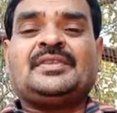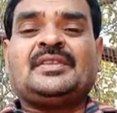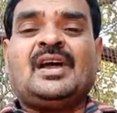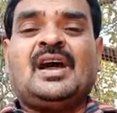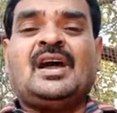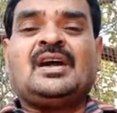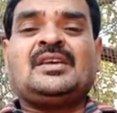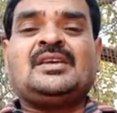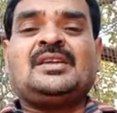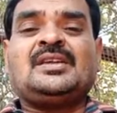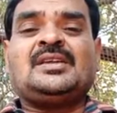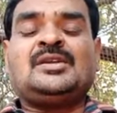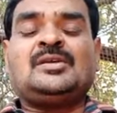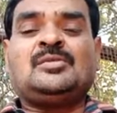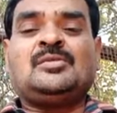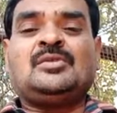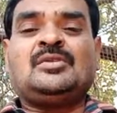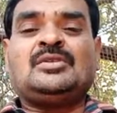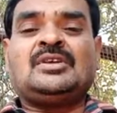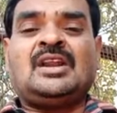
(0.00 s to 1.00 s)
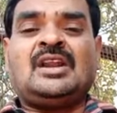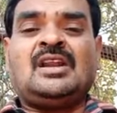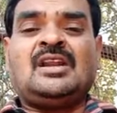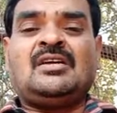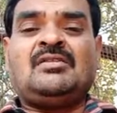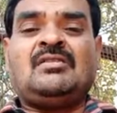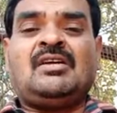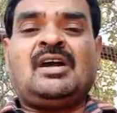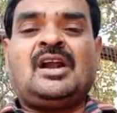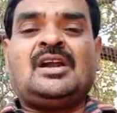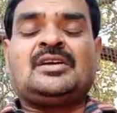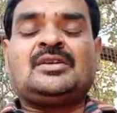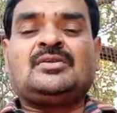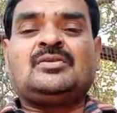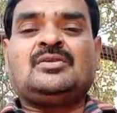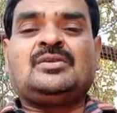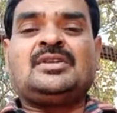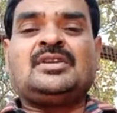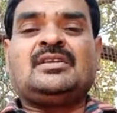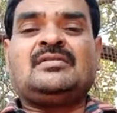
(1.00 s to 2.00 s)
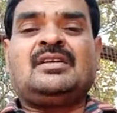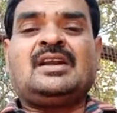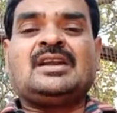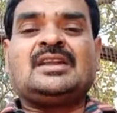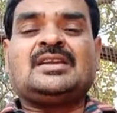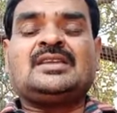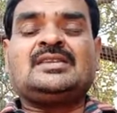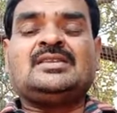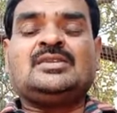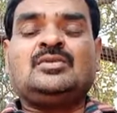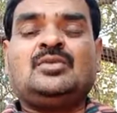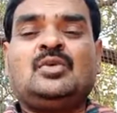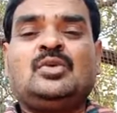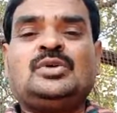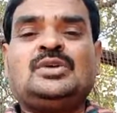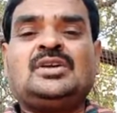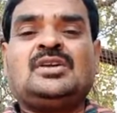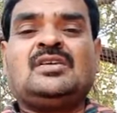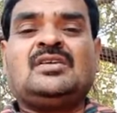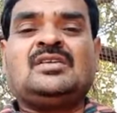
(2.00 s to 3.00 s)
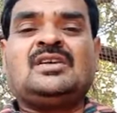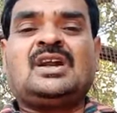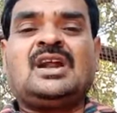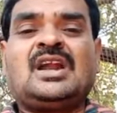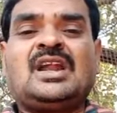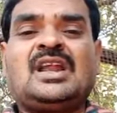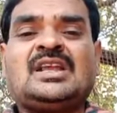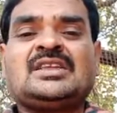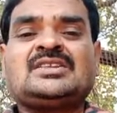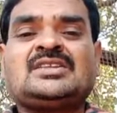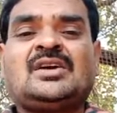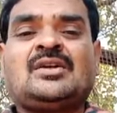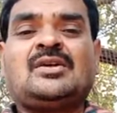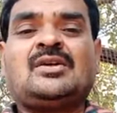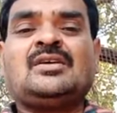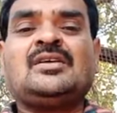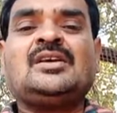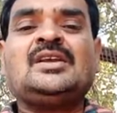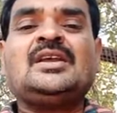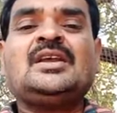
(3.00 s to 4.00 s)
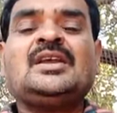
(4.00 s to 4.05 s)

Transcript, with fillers: நாகரிகமும் நல்லா வாழக்கூடிய வாழ்க்கையும் ஒழுக்கம் கலாச்சாரம்